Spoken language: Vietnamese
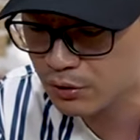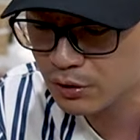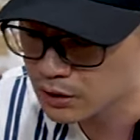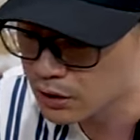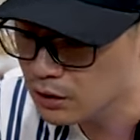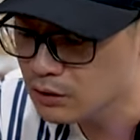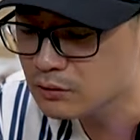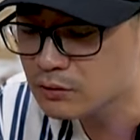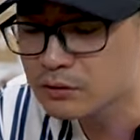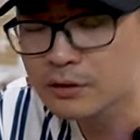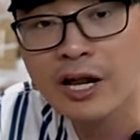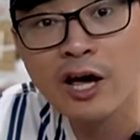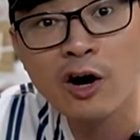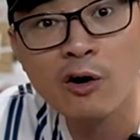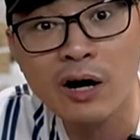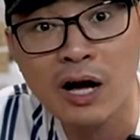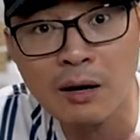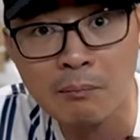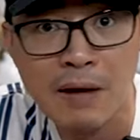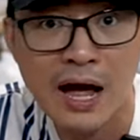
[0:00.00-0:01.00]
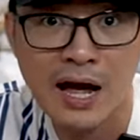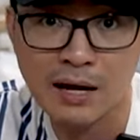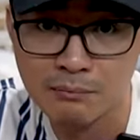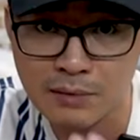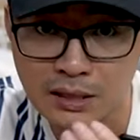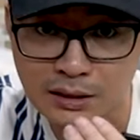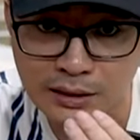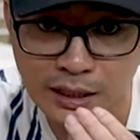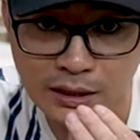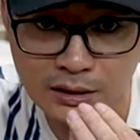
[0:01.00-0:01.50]
Nhưng nếu các bạn
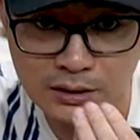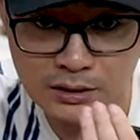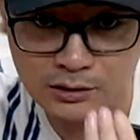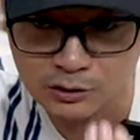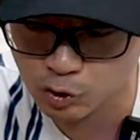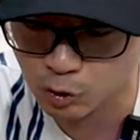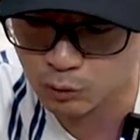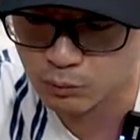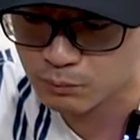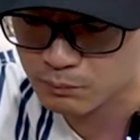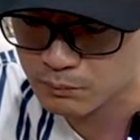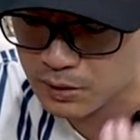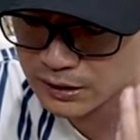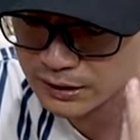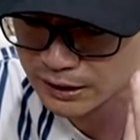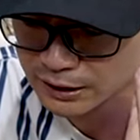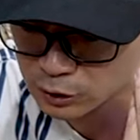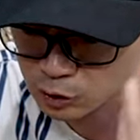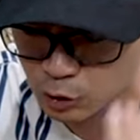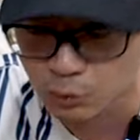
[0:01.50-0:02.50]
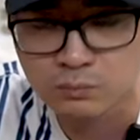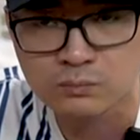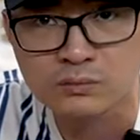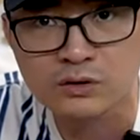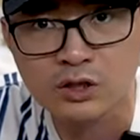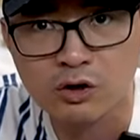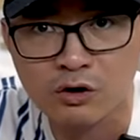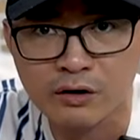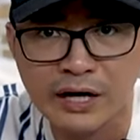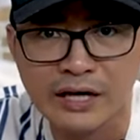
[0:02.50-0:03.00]
biết cách sử dụng, biết cách dùng
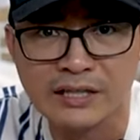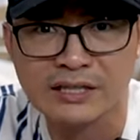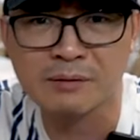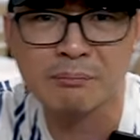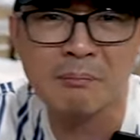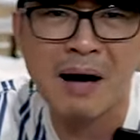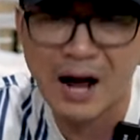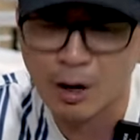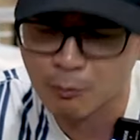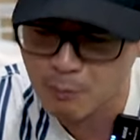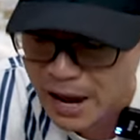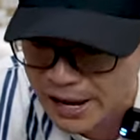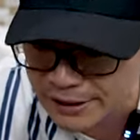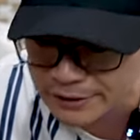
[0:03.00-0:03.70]
thì con này thì bao